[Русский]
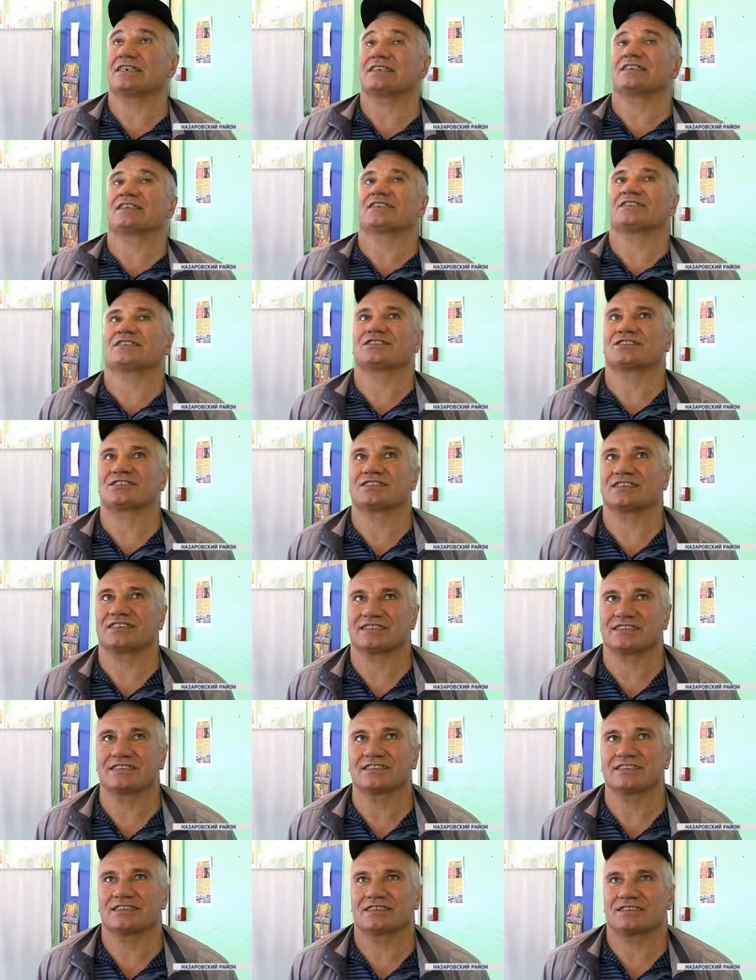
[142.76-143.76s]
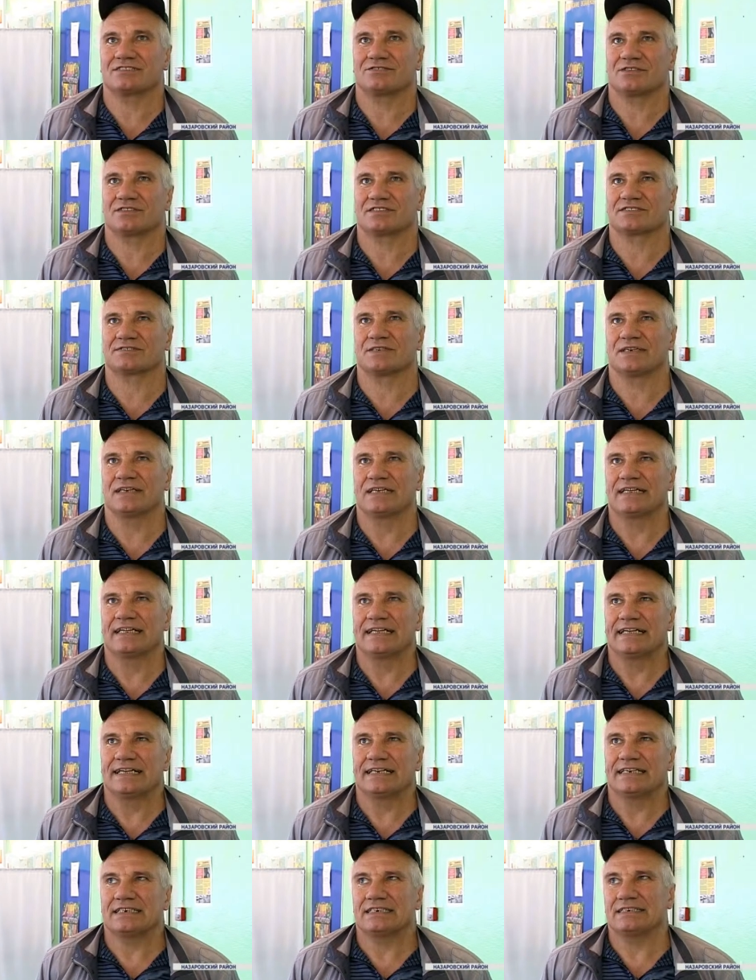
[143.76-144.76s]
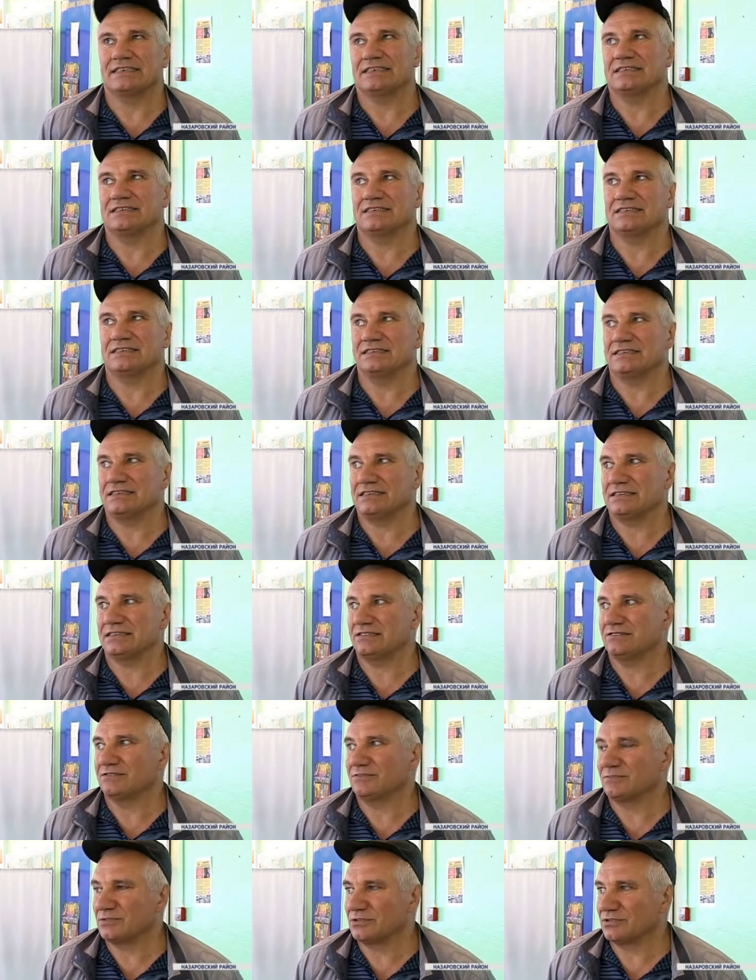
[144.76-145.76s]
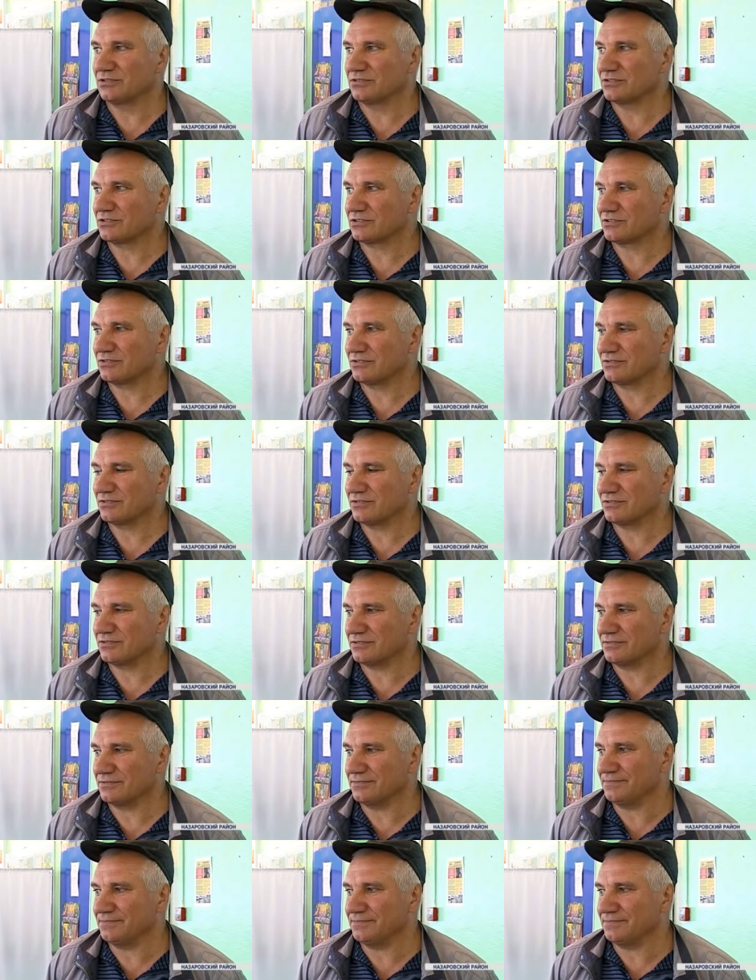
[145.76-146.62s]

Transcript: делаешь оценки трезвые. И думаю, что